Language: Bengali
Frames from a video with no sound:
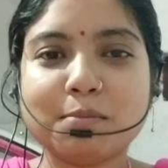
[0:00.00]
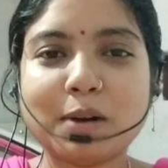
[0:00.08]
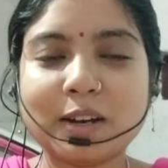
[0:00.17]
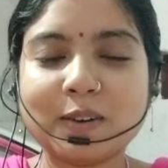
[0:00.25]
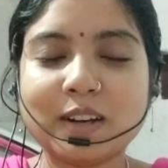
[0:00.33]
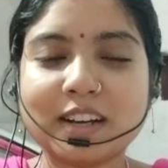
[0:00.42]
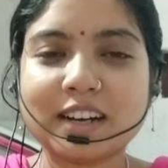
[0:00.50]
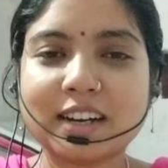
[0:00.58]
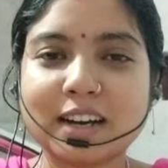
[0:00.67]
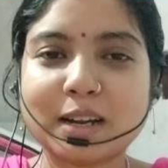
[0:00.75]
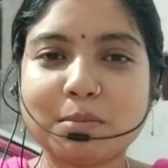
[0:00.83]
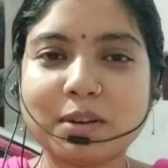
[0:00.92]
ভালো লাগা
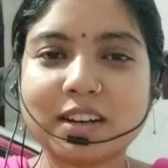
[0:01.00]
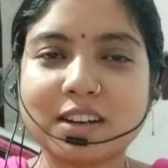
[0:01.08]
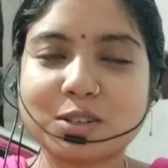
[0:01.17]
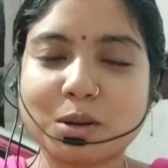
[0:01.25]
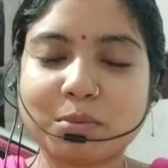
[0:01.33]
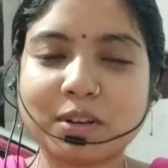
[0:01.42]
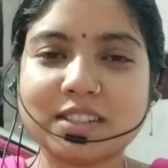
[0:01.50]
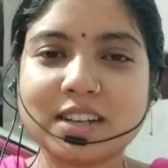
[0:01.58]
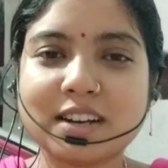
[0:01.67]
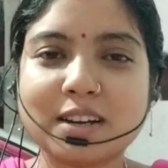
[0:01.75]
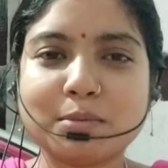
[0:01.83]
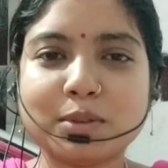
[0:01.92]
খারাপ লাগা সবটা
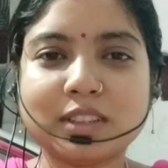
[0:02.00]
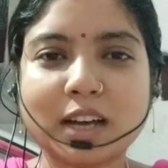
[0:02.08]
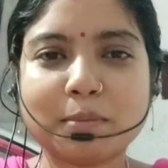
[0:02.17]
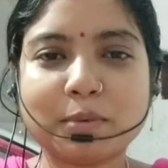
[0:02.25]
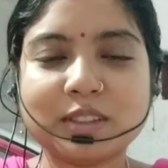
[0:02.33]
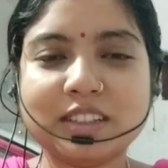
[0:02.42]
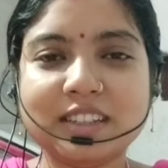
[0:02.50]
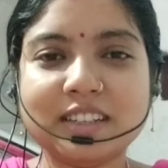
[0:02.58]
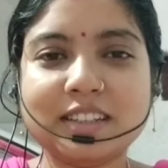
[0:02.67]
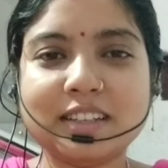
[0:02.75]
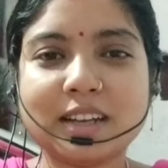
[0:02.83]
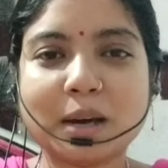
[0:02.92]
জানাবো তারপর ধীরে
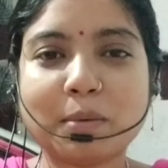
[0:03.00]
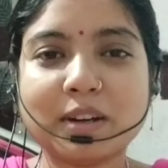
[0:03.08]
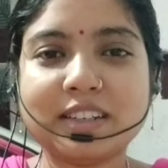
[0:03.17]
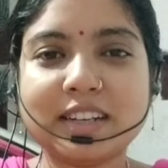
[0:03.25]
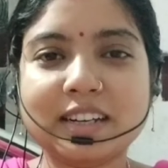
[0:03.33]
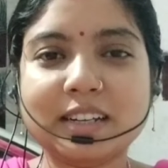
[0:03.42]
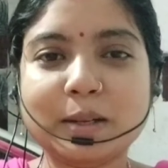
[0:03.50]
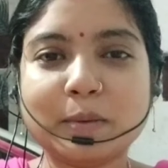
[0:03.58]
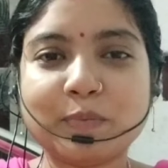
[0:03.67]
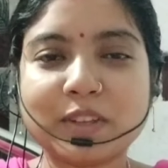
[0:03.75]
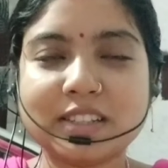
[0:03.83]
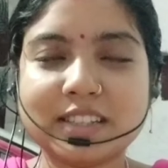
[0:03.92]
ধীরে আবার ডেলি
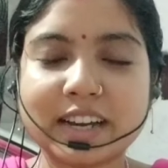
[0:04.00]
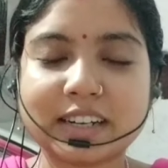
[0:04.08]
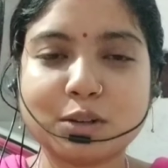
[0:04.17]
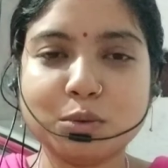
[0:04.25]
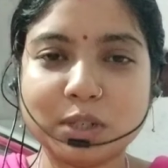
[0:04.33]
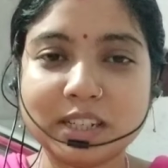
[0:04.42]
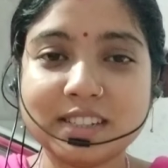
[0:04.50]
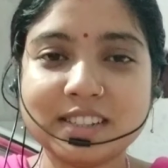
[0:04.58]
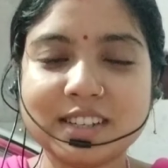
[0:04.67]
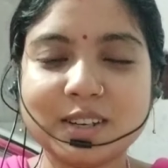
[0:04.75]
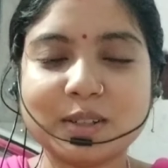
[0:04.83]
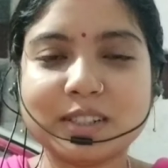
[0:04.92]
যে একটা রুটিন
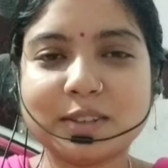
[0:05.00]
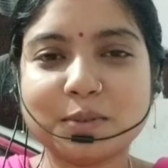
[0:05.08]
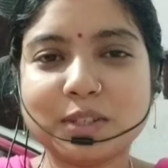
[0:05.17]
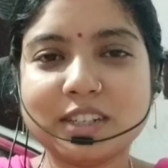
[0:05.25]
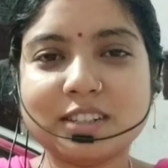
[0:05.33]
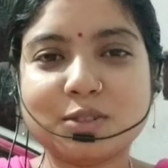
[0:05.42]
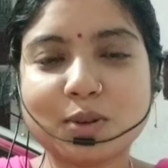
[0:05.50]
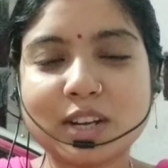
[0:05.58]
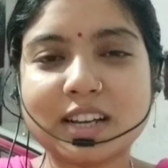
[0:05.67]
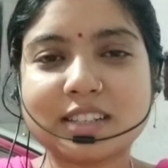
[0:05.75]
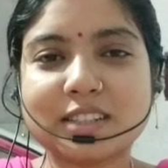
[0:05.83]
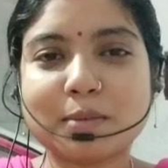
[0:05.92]
ছিল সেই রুটিনে
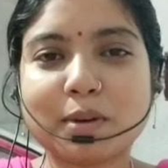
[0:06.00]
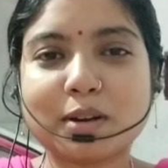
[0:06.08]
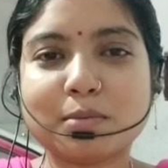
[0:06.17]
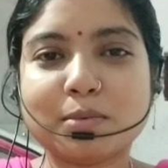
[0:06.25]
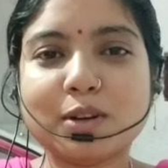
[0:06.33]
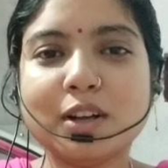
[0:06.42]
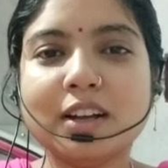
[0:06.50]
চলে আসতে পারবো